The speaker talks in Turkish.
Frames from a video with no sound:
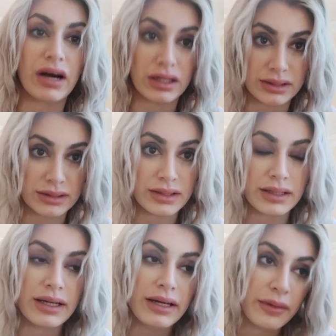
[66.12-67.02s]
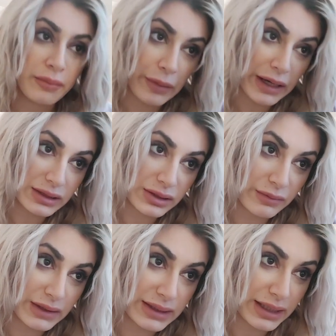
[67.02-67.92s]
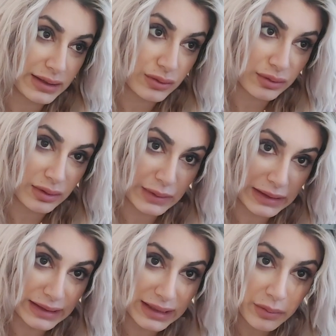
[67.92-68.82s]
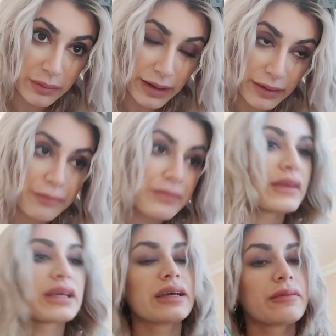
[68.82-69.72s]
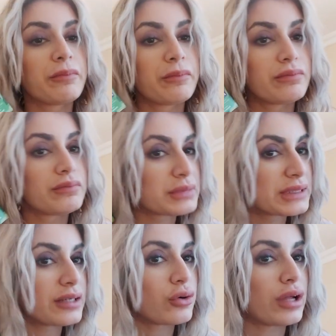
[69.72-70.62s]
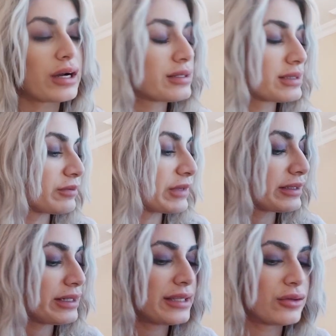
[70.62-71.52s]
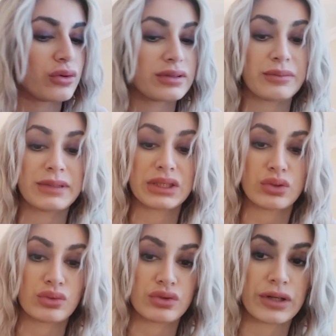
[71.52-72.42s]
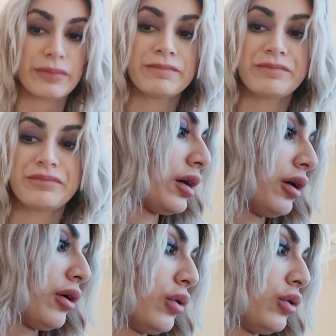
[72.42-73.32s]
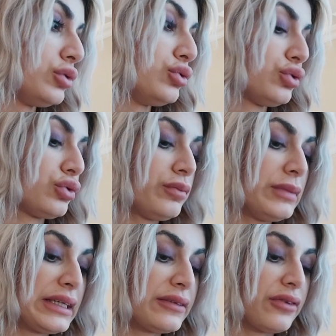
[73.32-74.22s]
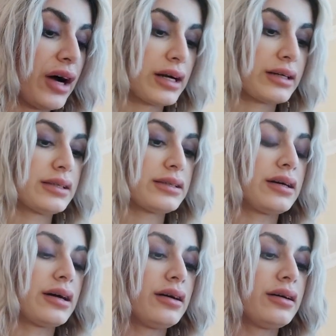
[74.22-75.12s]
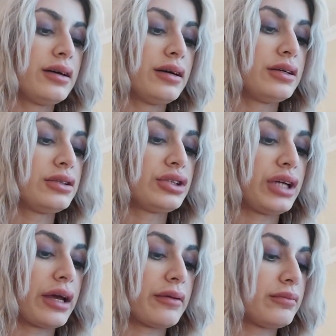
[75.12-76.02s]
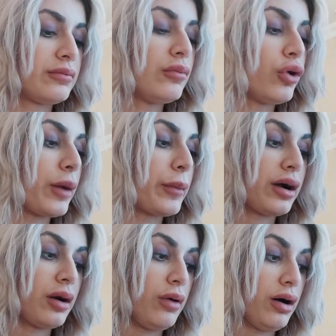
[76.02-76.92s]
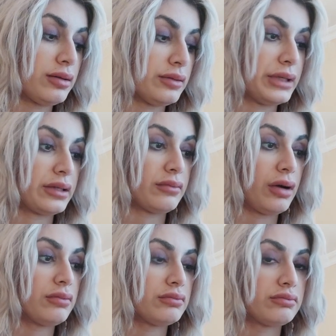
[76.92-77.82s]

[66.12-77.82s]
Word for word: vardı. Ben şimdi 8.1 dibime sarı olan kısımlara da 7.1 süreceğim. Böyle düşündüm. İki farklı da şey boyama kabı aldım yanıma.